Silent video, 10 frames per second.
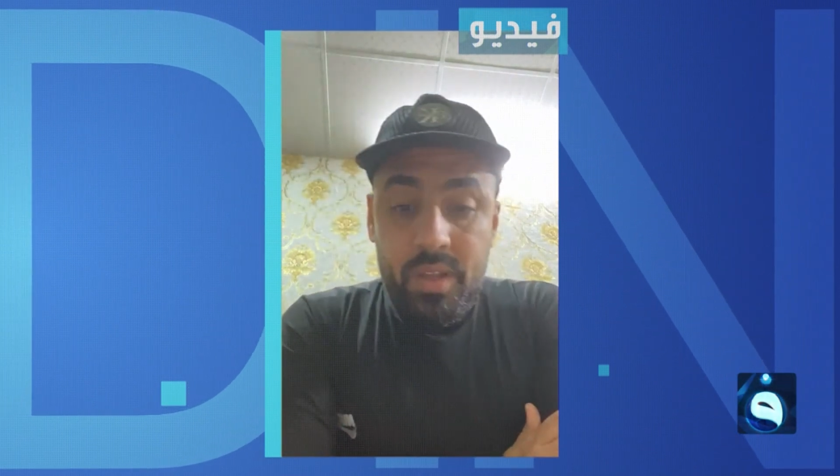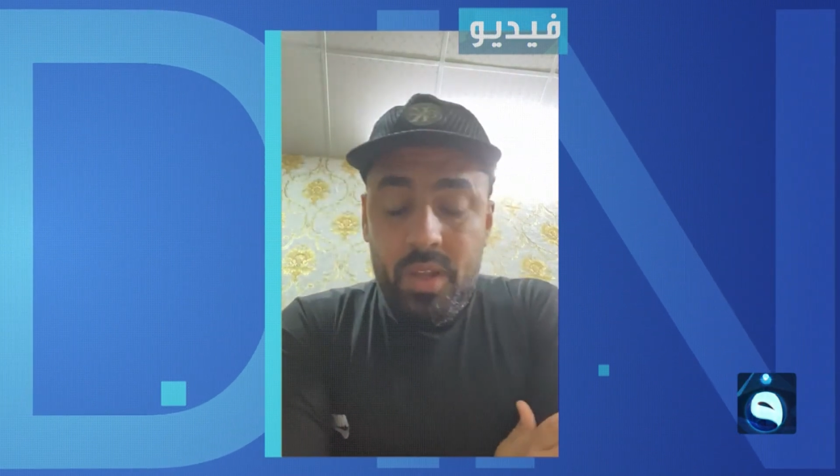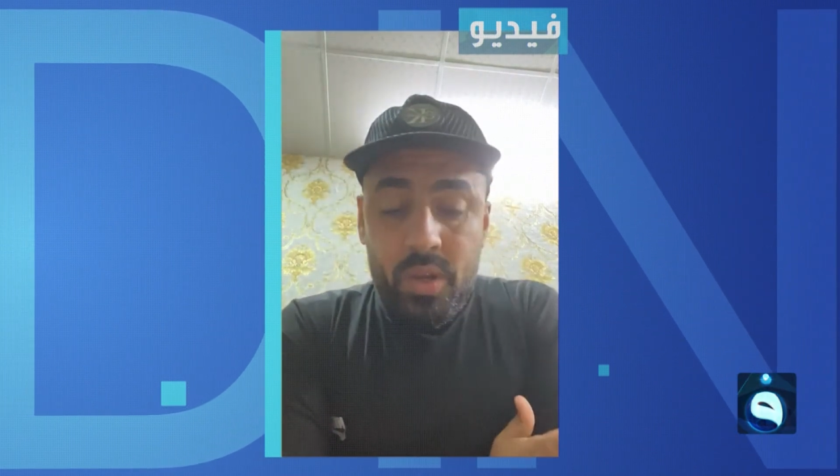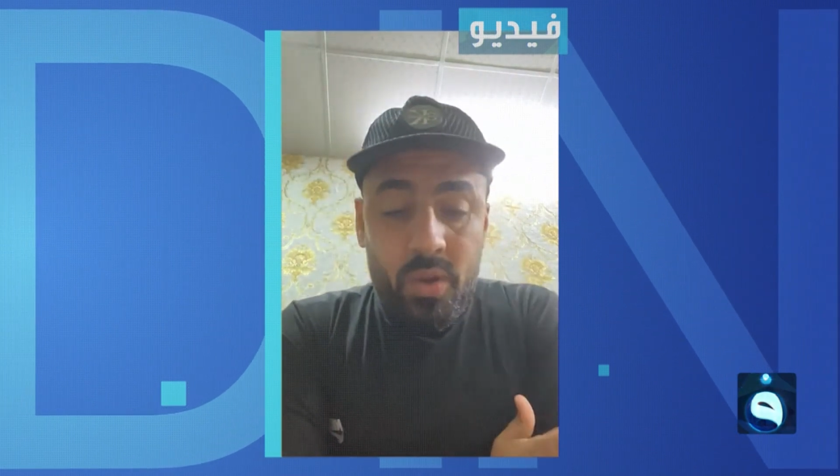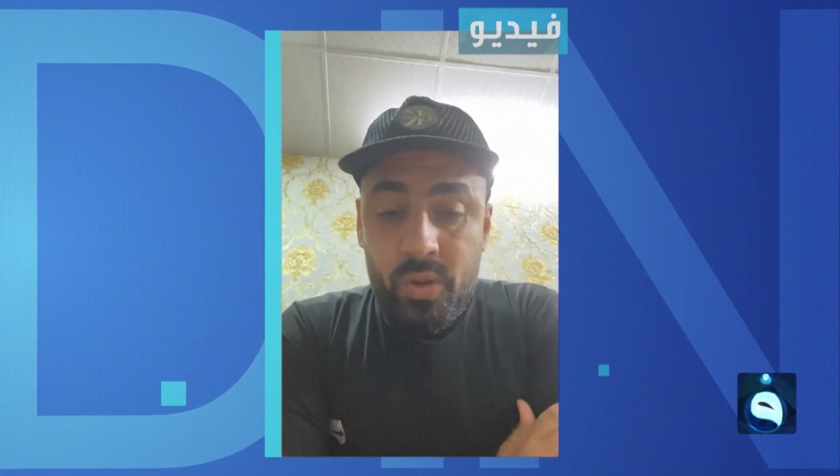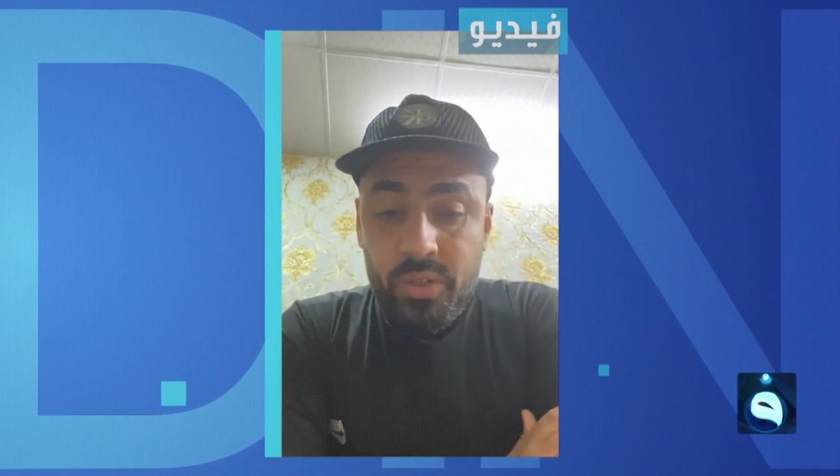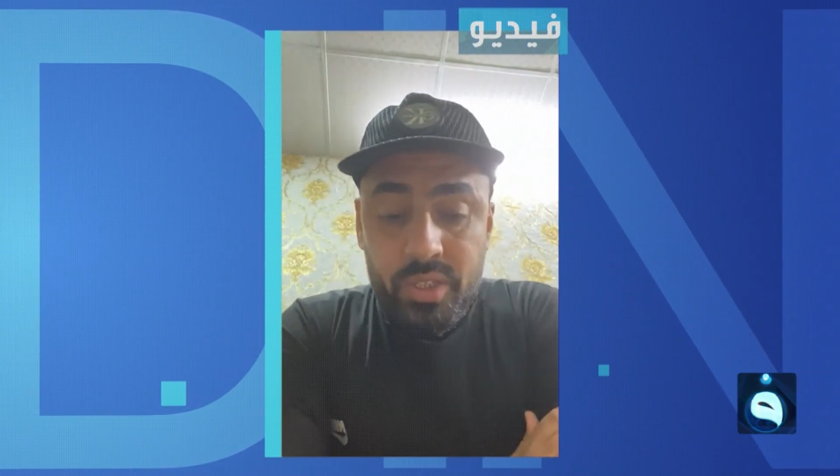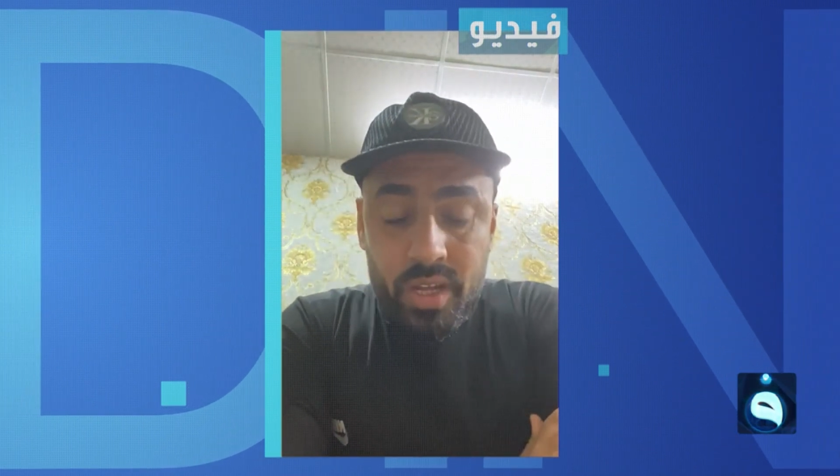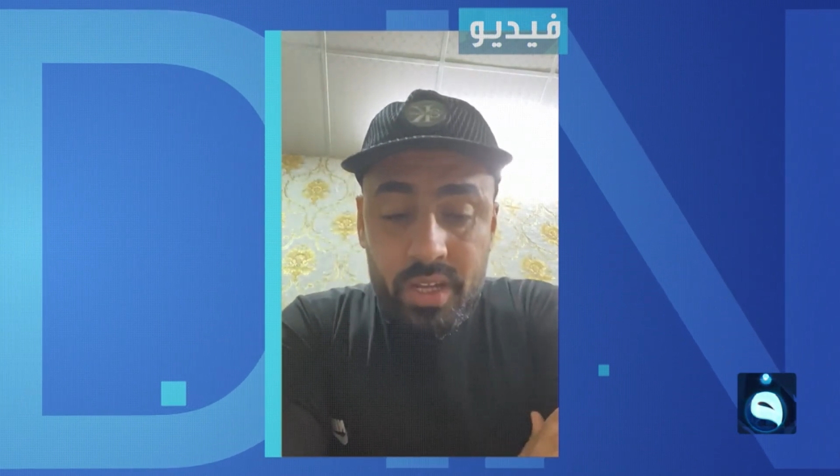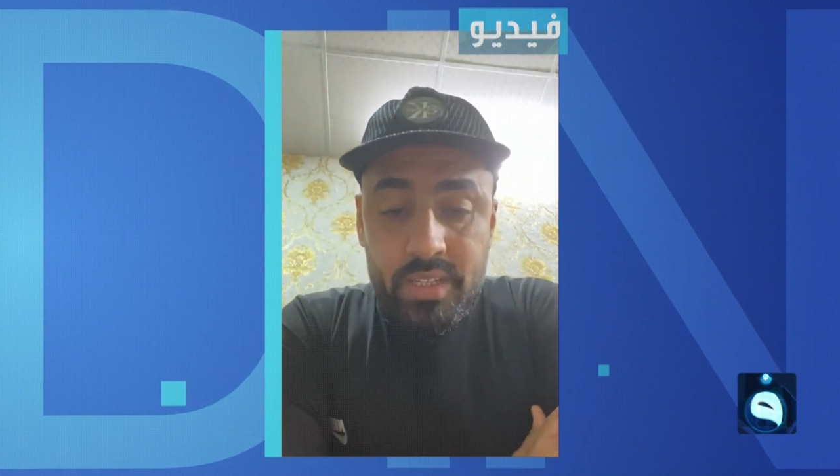لانه انا كل
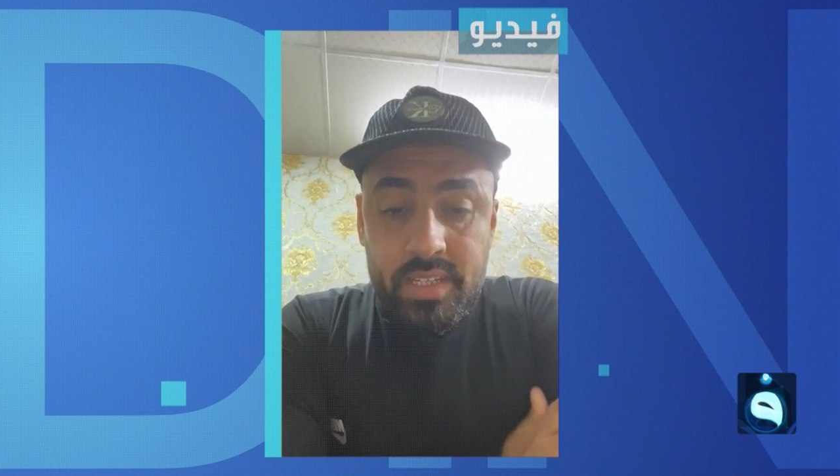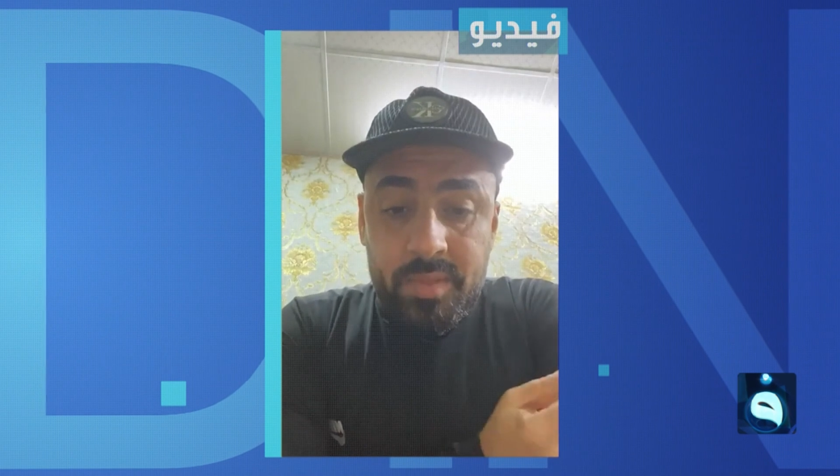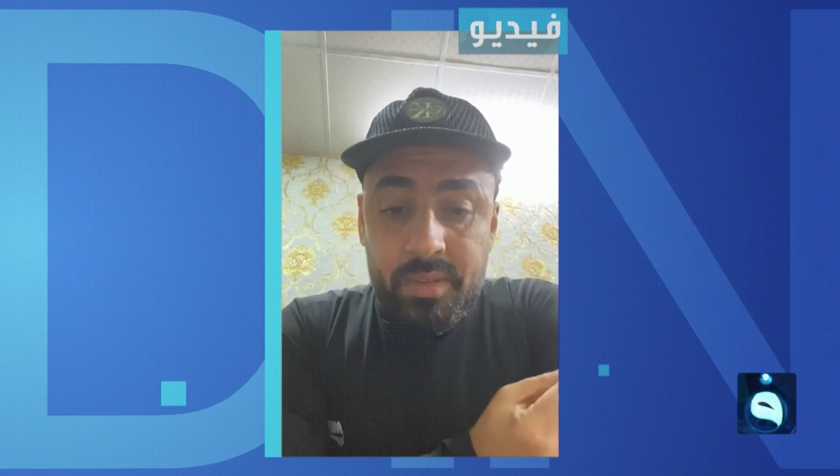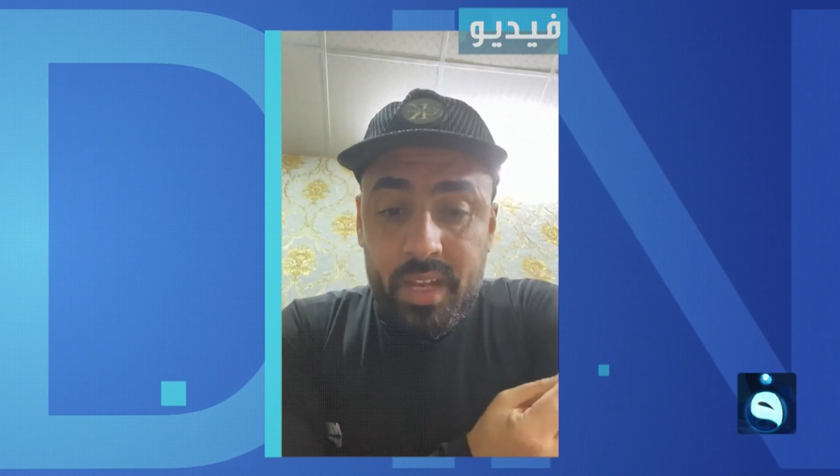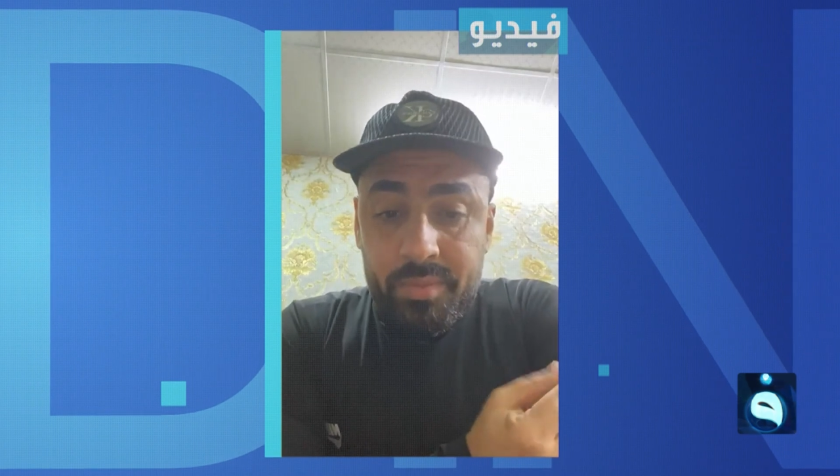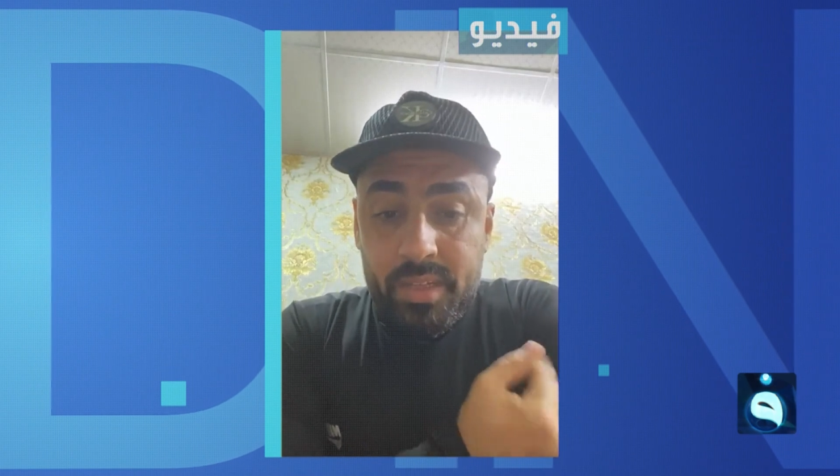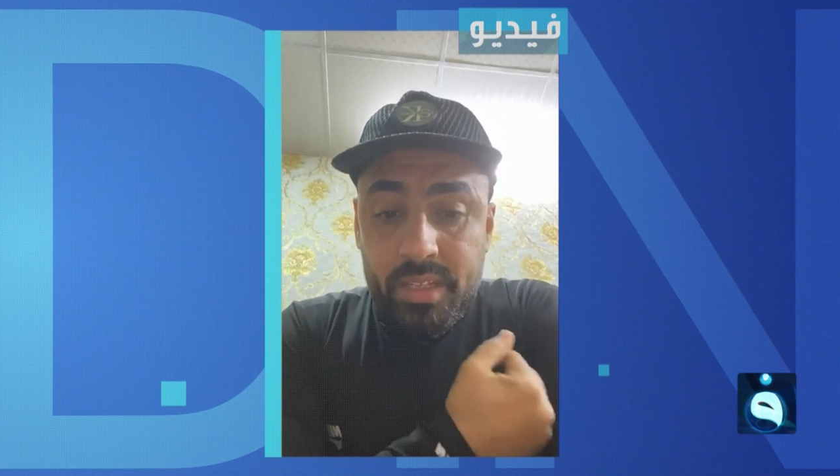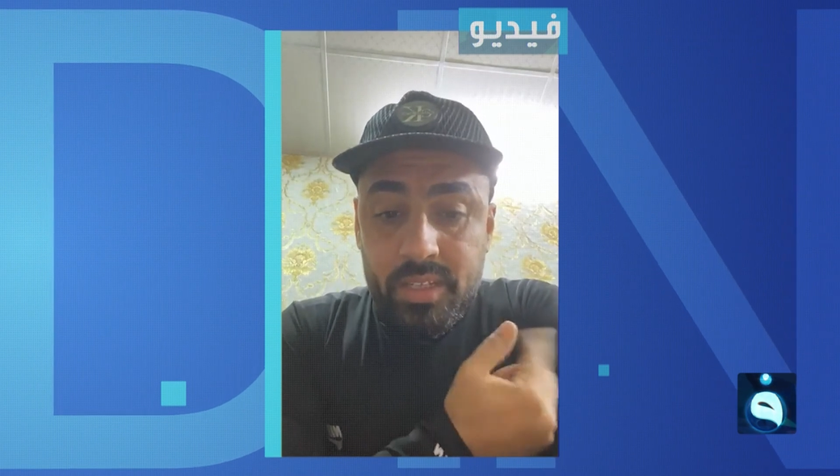شيء انا هسه سيم كارت ما اقدر